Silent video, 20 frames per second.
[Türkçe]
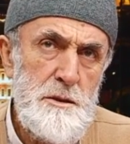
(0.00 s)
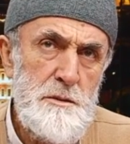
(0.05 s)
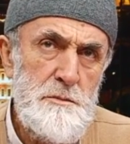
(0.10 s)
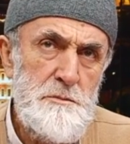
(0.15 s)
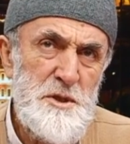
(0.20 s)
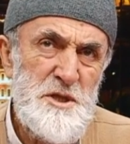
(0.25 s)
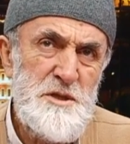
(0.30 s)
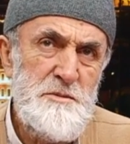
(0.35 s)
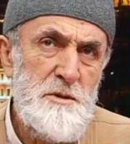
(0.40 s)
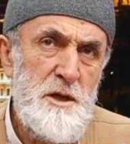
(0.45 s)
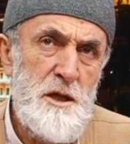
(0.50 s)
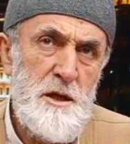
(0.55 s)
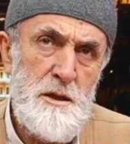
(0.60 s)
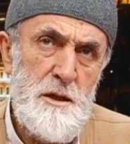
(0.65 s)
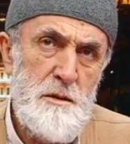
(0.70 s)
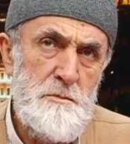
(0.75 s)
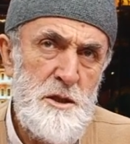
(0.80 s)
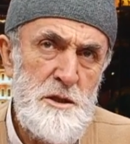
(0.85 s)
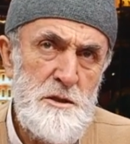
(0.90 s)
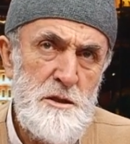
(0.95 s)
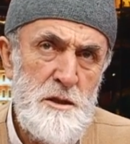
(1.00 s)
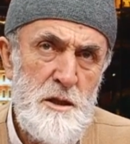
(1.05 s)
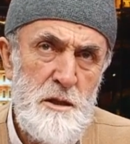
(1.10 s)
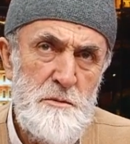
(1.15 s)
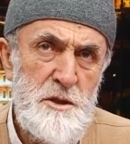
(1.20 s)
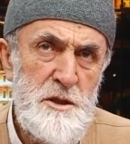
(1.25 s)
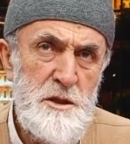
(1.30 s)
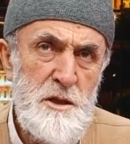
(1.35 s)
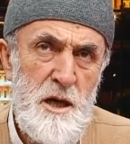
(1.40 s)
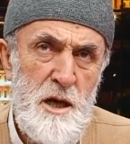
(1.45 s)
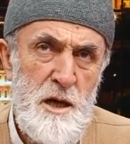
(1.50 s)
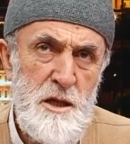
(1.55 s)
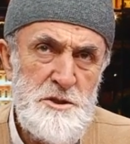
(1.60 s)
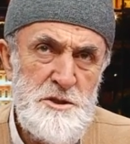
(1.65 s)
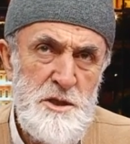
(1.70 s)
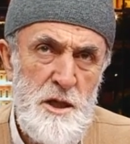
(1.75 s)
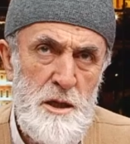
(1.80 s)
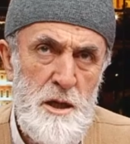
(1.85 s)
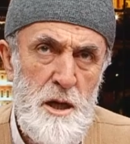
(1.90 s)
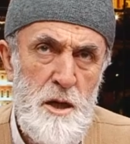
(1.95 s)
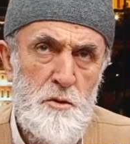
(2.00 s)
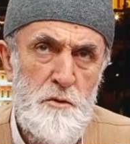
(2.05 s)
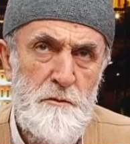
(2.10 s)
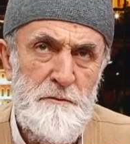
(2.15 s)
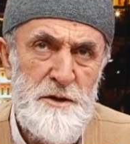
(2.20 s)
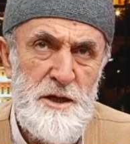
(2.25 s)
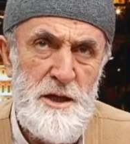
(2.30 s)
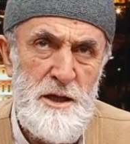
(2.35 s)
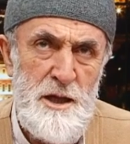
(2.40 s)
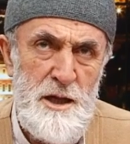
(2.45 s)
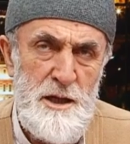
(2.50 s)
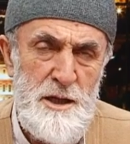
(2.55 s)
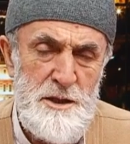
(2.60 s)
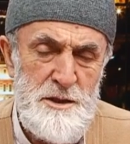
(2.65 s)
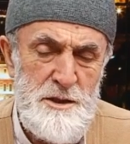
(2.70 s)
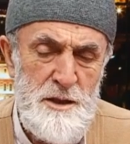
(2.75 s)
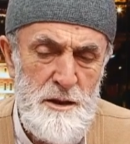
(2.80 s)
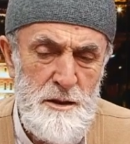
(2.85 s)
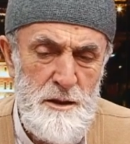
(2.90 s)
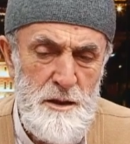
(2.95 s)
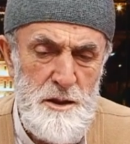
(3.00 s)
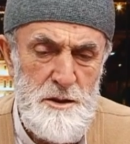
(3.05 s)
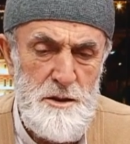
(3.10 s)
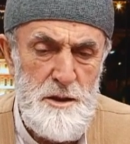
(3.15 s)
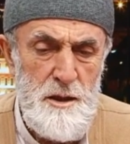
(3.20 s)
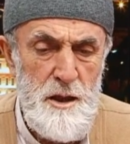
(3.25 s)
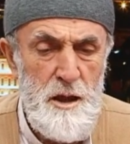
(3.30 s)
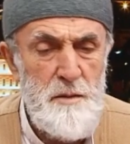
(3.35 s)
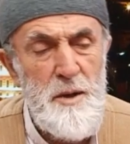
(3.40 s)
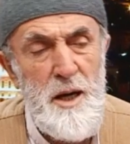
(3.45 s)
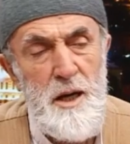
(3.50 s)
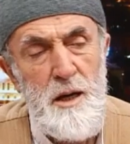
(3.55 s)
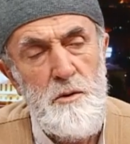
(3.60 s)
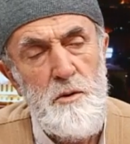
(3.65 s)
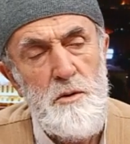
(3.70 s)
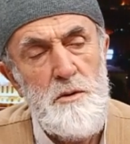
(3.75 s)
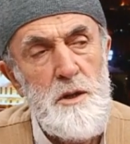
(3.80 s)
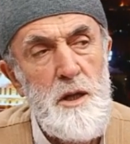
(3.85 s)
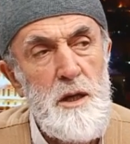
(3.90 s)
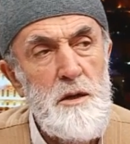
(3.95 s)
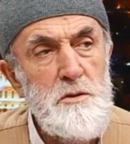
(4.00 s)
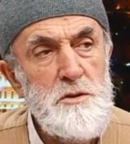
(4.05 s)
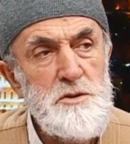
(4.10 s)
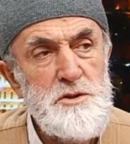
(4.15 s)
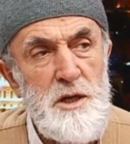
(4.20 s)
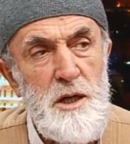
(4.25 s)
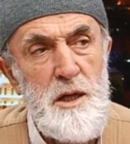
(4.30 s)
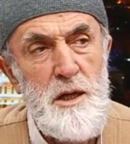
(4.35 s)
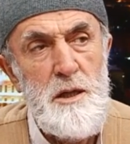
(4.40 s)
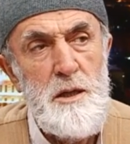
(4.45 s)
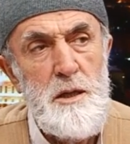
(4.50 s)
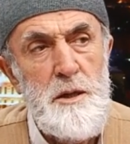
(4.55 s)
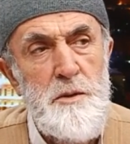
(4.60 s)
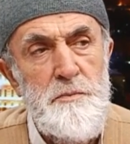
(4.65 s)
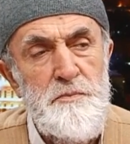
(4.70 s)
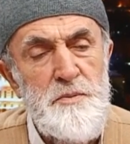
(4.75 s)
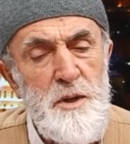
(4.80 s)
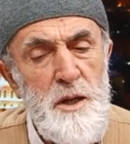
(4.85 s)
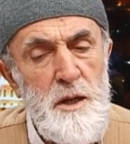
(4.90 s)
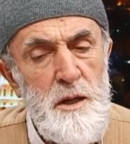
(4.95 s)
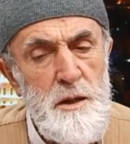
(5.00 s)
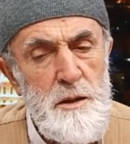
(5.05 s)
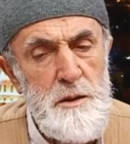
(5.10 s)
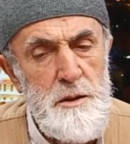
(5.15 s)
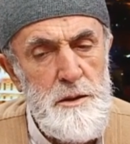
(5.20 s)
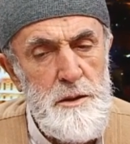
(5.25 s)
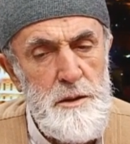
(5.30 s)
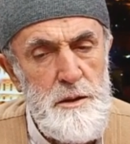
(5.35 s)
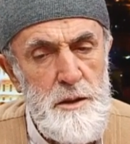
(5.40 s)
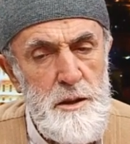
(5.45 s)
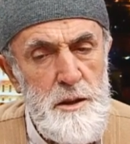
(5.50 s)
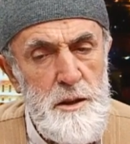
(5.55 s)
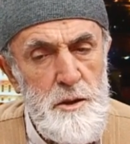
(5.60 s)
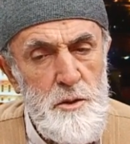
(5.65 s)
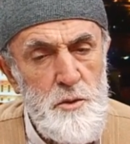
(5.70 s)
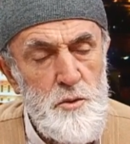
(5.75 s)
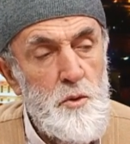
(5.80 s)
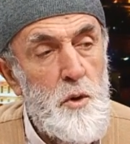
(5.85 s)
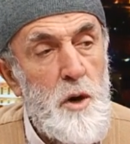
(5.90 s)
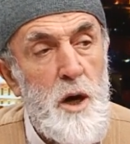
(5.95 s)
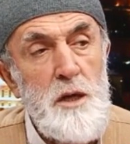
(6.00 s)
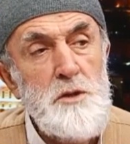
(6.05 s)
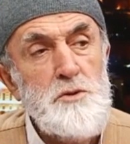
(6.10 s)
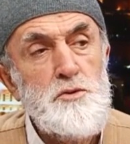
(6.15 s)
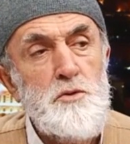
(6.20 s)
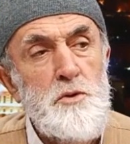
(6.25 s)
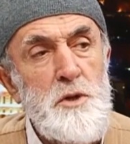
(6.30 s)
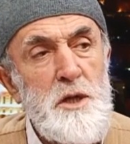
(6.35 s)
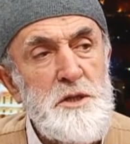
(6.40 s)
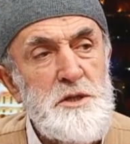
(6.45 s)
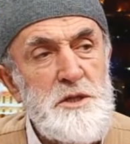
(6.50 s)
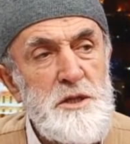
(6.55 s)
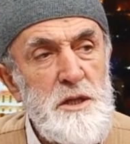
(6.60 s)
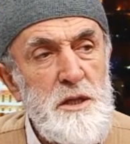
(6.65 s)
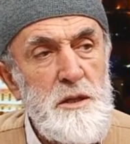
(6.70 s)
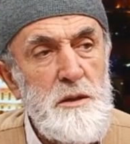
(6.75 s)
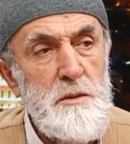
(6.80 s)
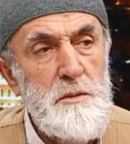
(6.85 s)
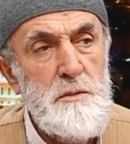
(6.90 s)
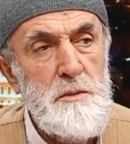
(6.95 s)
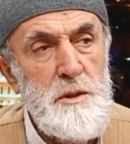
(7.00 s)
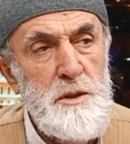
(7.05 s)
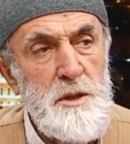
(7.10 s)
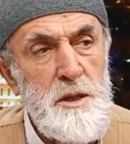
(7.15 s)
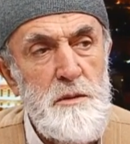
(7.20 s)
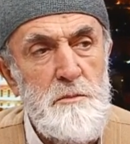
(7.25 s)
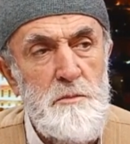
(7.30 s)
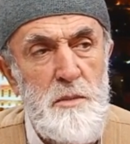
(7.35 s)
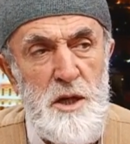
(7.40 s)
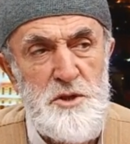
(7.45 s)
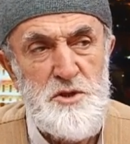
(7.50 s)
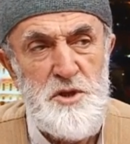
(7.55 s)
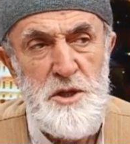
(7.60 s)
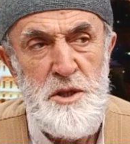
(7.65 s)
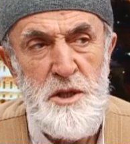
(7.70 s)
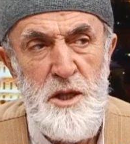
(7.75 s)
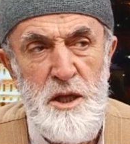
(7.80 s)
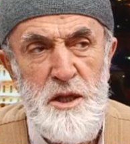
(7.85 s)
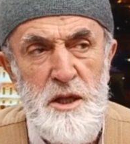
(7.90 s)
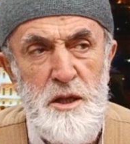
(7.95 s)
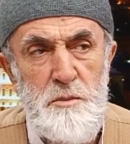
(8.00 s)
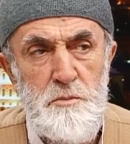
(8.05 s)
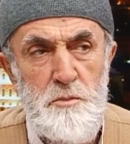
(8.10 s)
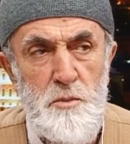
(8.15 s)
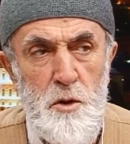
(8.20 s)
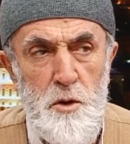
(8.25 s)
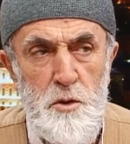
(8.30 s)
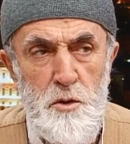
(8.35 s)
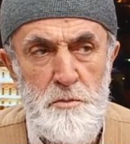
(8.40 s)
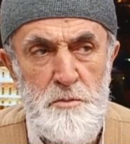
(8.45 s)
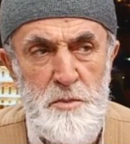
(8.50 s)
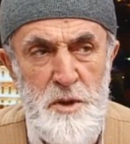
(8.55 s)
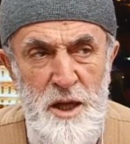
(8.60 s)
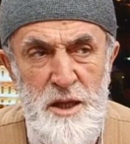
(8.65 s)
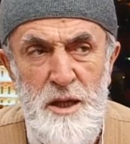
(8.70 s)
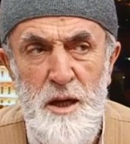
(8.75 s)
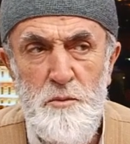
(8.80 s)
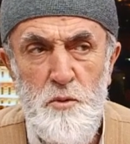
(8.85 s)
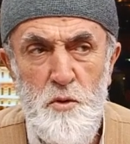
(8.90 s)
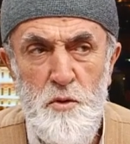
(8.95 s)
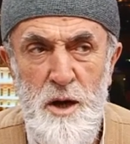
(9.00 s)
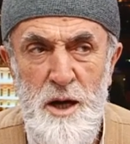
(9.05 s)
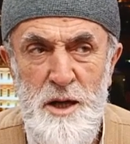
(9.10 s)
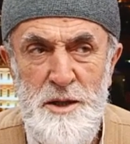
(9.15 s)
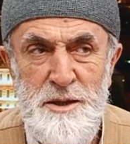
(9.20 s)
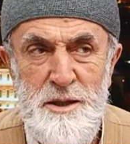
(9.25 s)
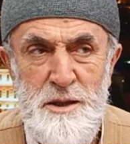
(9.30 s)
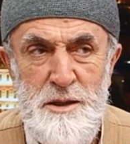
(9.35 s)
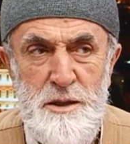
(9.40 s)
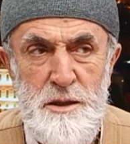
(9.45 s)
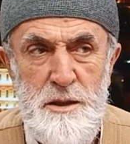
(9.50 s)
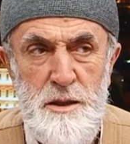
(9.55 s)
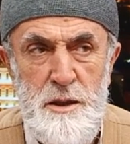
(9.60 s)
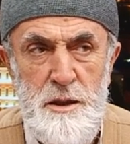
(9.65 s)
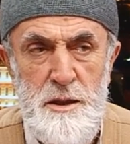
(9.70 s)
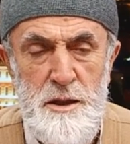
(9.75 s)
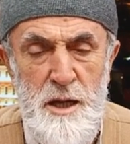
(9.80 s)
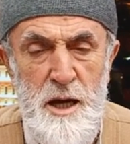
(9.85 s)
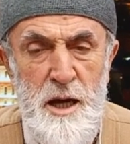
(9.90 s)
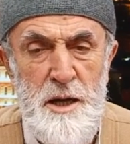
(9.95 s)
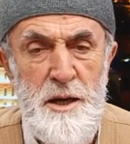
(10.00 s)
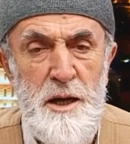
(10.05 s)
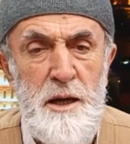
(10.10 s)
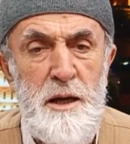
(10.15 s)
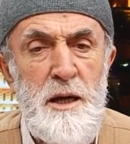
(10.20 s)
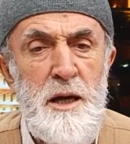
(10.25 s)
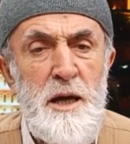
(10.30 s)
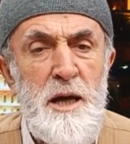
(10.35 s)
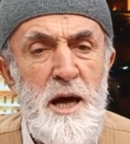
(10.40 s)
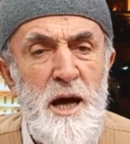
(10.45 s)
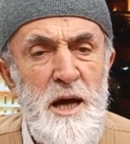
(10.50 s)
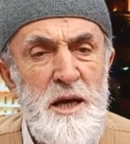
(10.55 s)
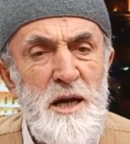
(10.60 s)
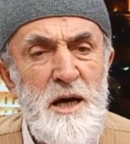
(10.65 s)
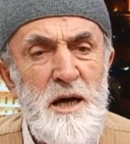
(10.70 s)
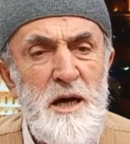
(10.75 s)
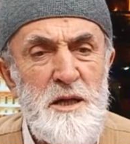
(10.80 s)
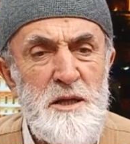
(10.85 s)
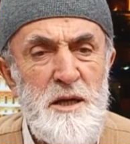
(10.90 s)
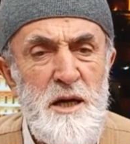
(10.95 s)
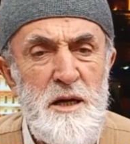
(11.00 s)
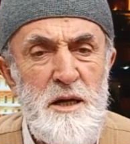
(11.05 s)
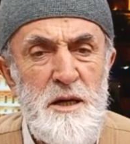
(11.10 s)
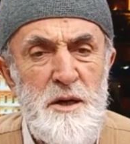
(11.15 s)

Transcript: Bismillahirrahmanirrahim. İnna enzelnahu fi leyletil kadir. Ama ondan önce e, Duhan suresinin başındaki bölümde de bu vardır. Yani her ne kadar